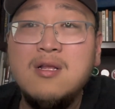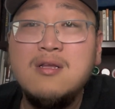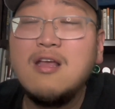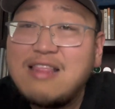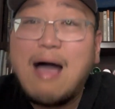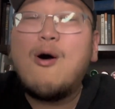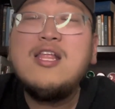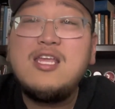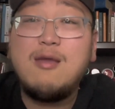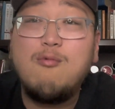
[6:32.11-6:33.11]
他打完
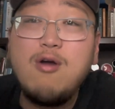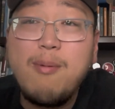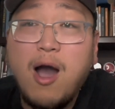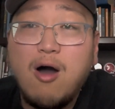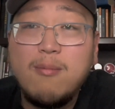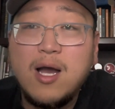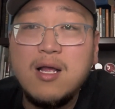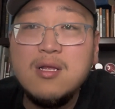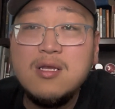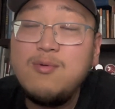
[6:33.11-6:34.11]
你不会跑吗？
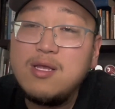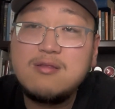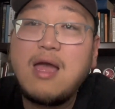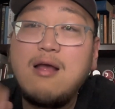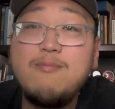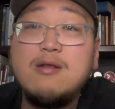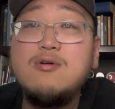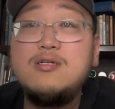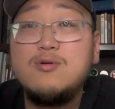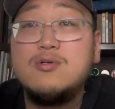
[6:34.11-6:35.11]
因为大家别说
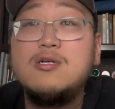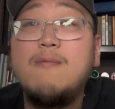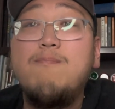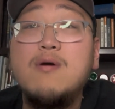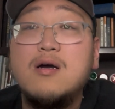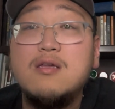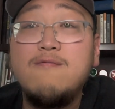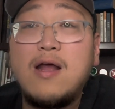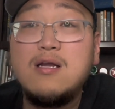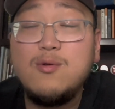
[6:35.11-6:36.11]
这种事儿不可能
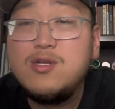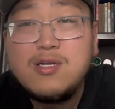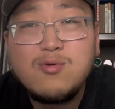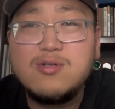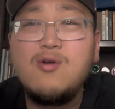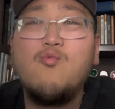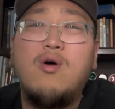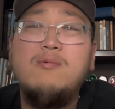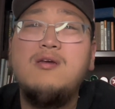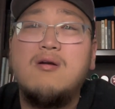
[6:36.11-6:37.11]
发生，因为这种事儿我
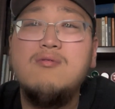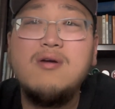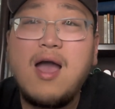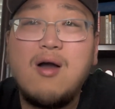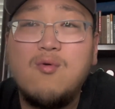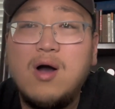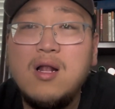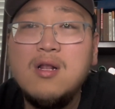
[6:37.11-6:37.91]
们小时候就干过，